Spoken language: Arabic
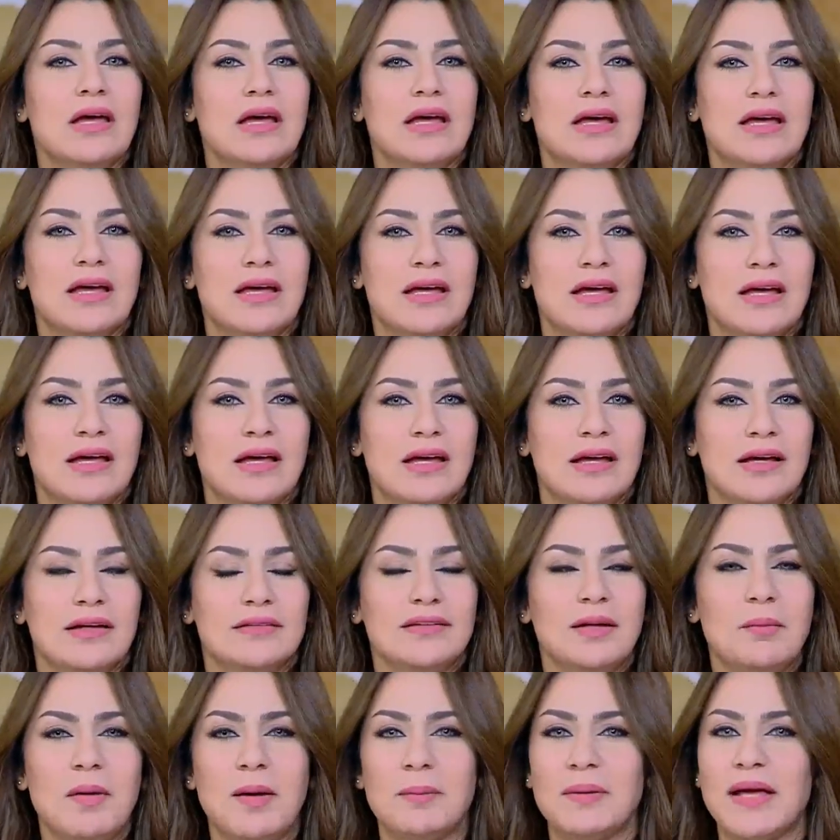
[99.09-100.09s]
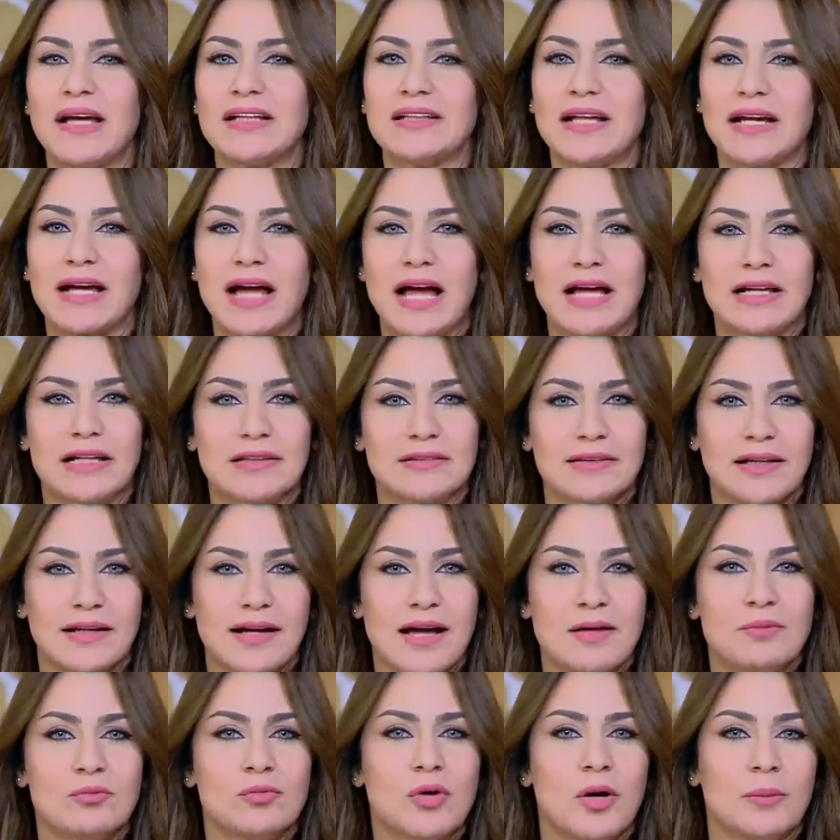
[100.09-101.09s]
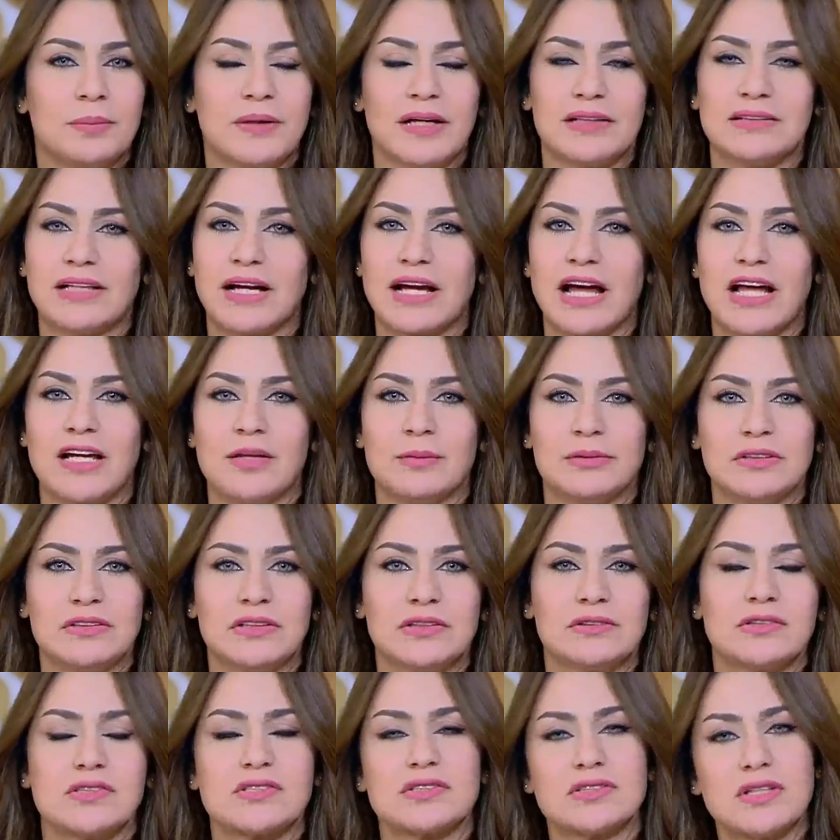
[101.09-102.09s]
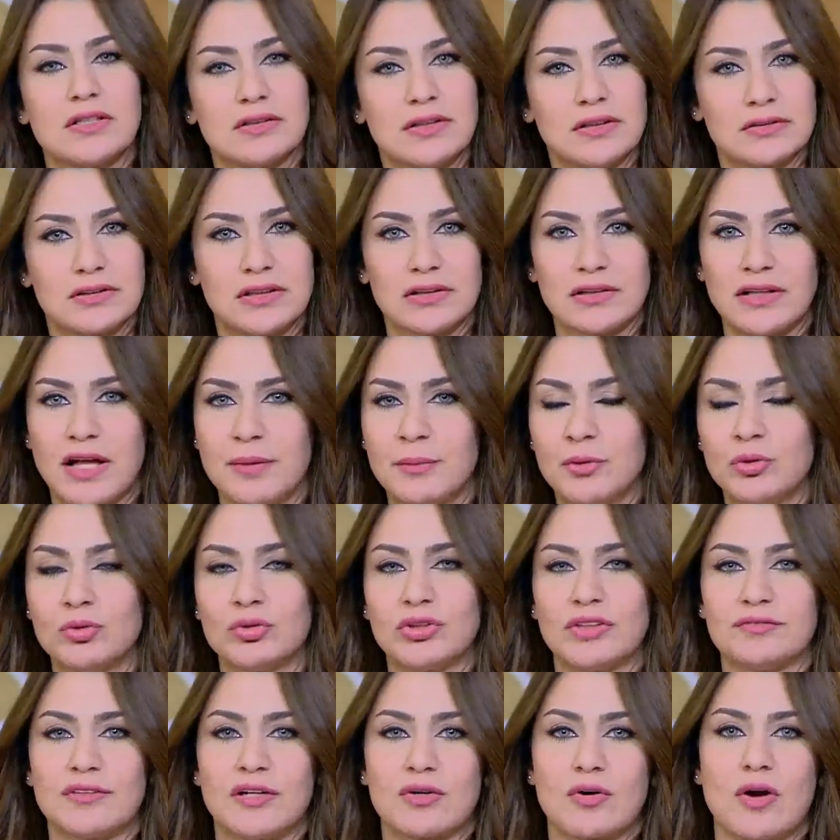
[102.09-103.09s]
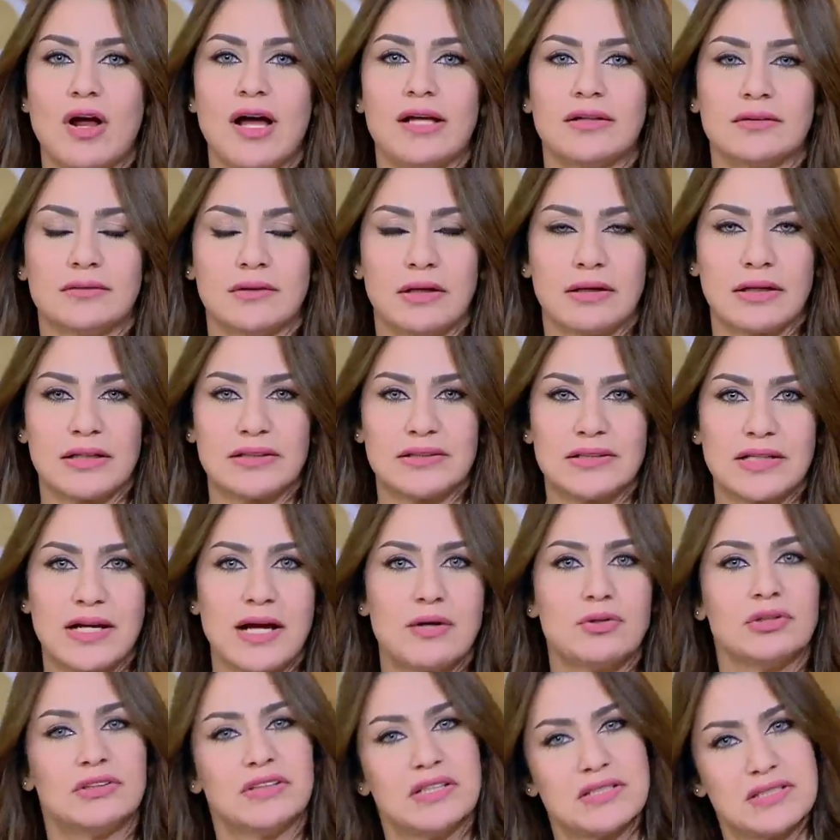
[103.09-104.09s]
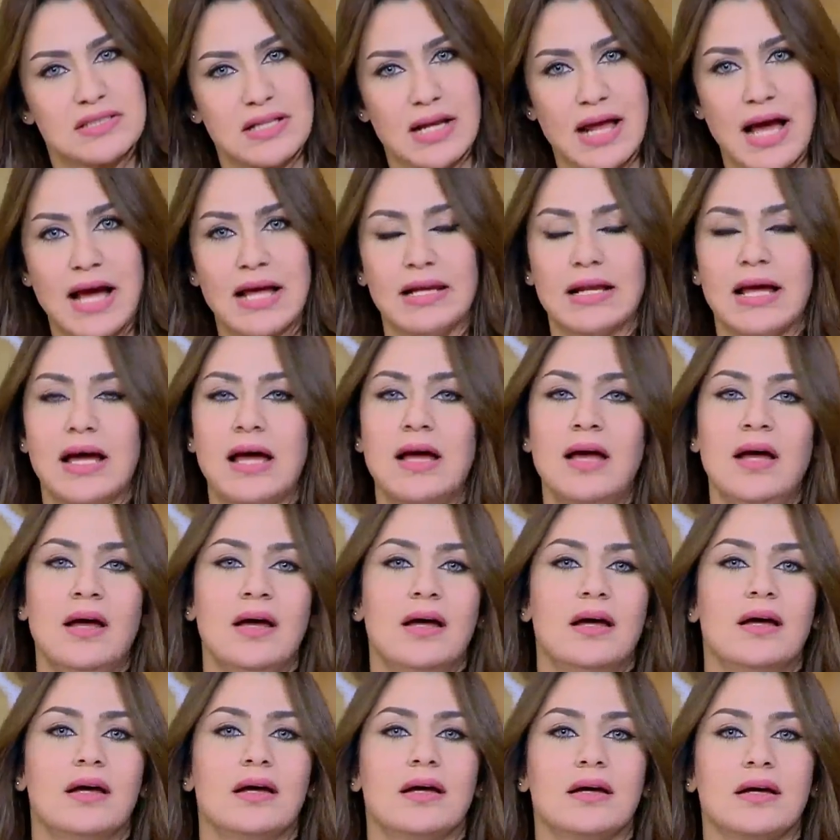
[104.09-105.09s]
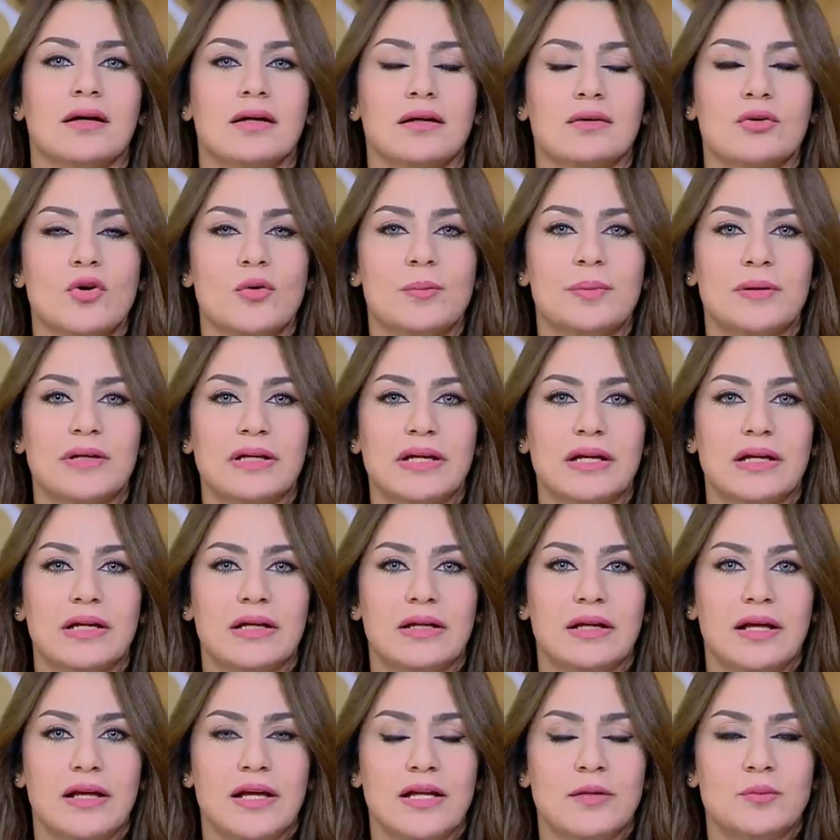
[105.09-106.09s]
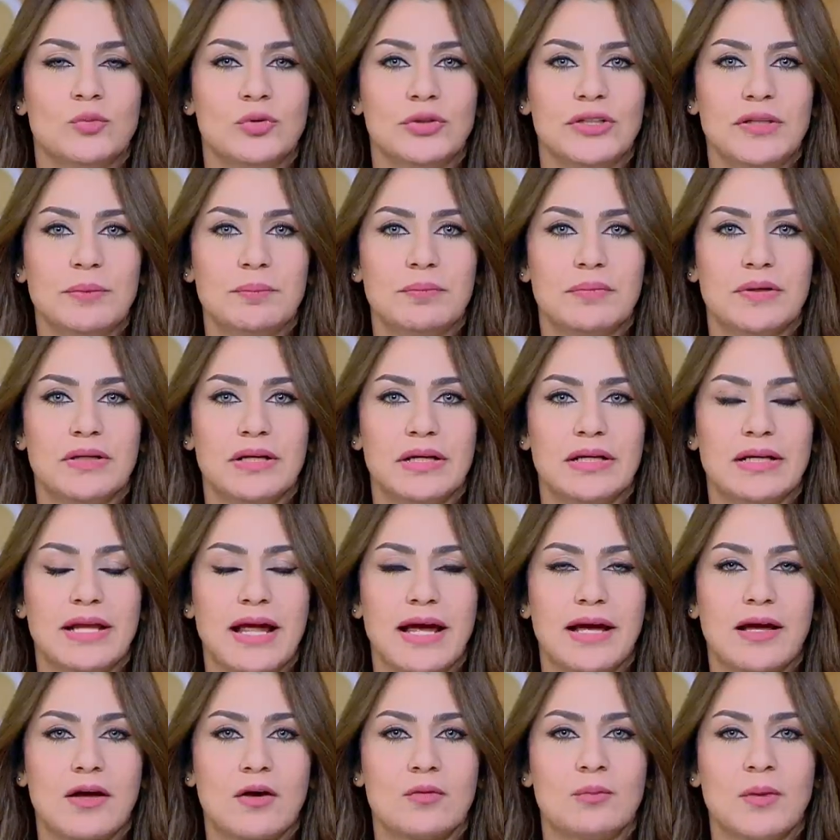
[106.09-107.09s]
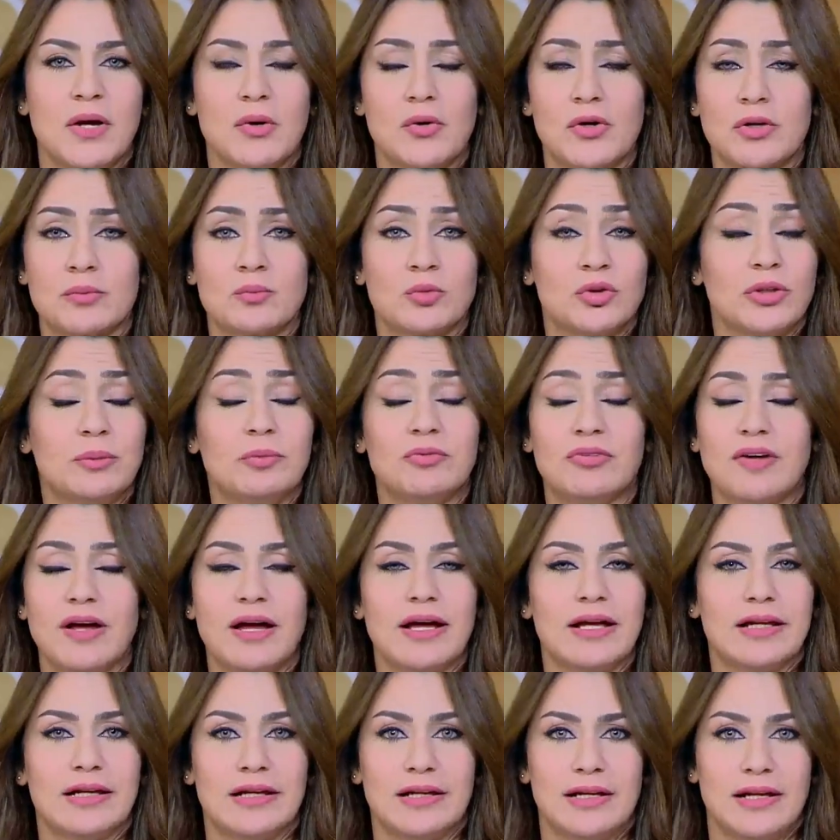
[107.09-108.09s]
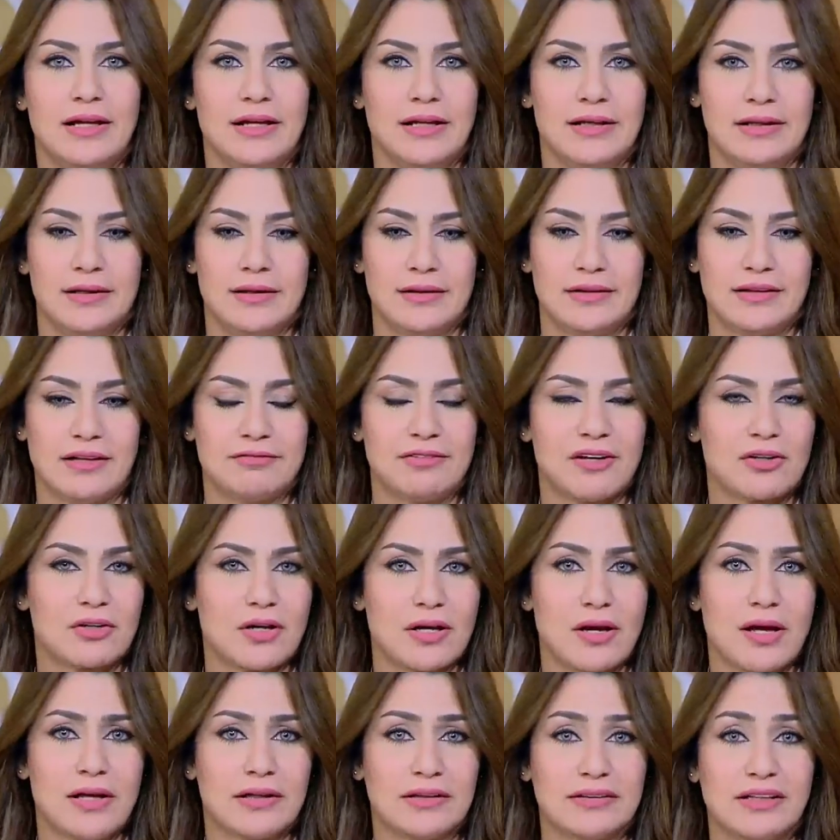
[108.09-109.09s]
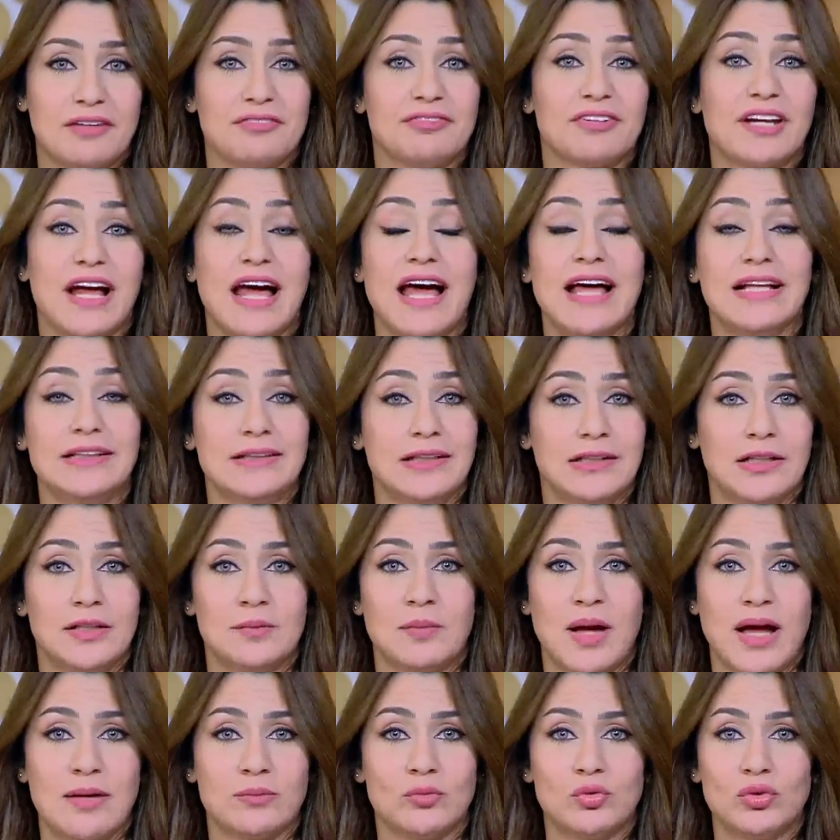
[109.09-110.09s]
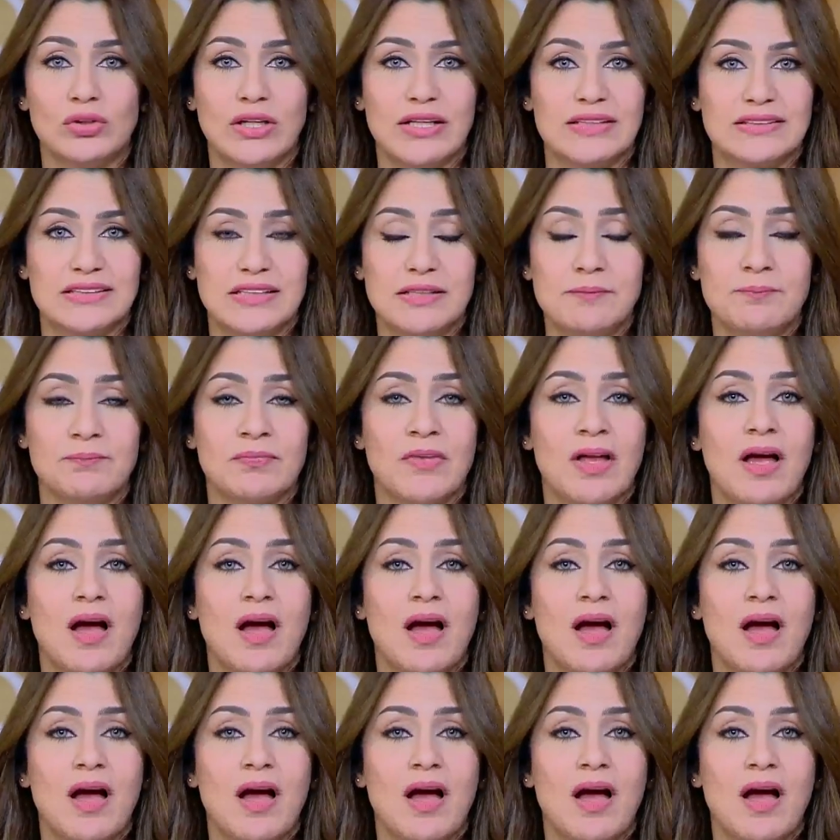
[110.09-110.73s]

آه، ده بقى بياخدك على التجمع بياخدك على مدينه نصر تقدر تطلع منه تفرعات كتيره قوي تنزل على آه، كوبري المنيب من هناك او محور المنيب فالتفرعات اللي معموله دي